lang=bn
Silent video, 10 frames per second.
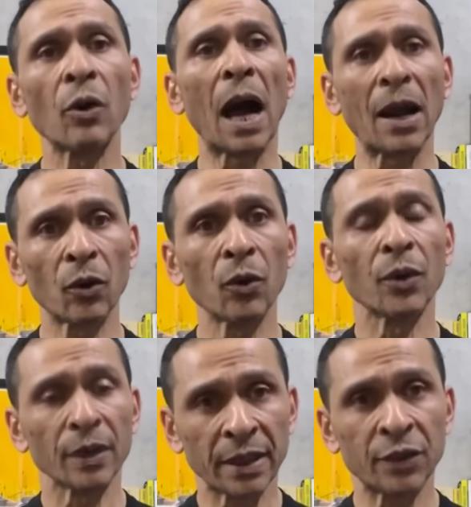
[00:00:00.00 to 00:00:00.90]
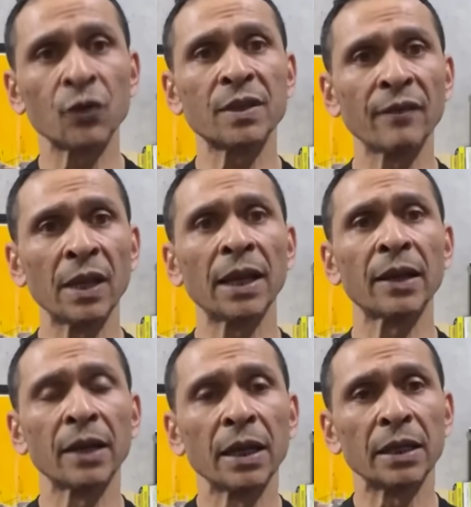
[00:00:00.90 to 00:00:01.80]
এবং আরও কিছু
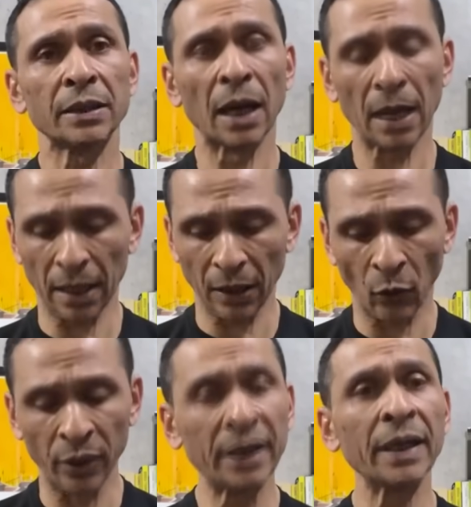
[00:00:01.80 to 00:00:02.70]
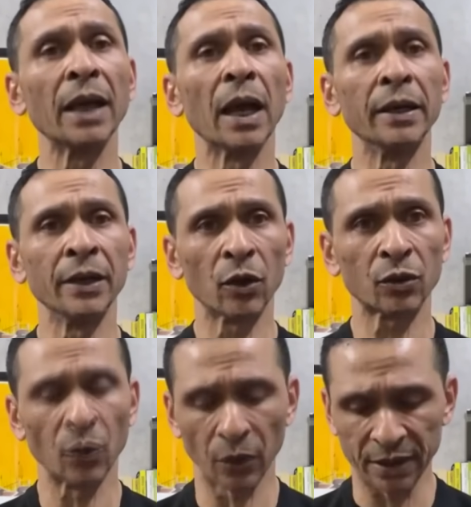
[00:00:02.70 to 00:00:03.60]
সিভিলিয়ান ওই দিন
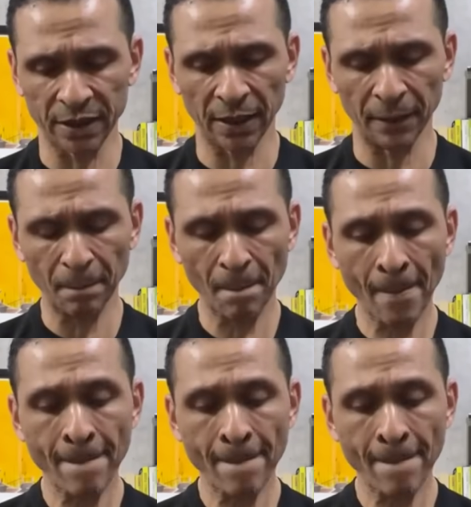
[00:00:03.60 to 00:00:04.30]
নিহত হয়েছিলেন